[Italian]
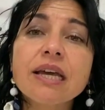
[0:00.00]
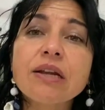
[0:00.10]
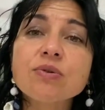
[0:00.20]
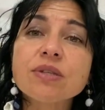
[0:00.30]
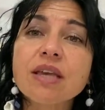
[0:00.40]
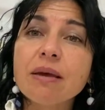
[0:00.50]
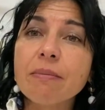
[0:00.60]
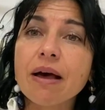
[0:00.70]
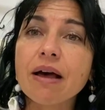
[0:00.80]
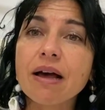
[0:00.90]
e lo
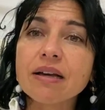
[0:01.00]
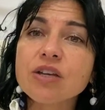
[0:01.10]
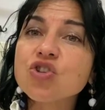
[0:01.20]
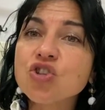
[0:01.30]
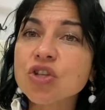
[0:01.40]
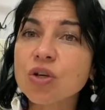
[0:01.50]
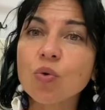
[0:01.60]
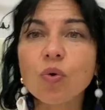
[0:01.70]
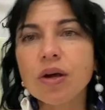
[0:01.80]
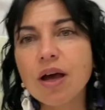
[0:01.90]
schema anche
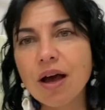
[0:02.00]
5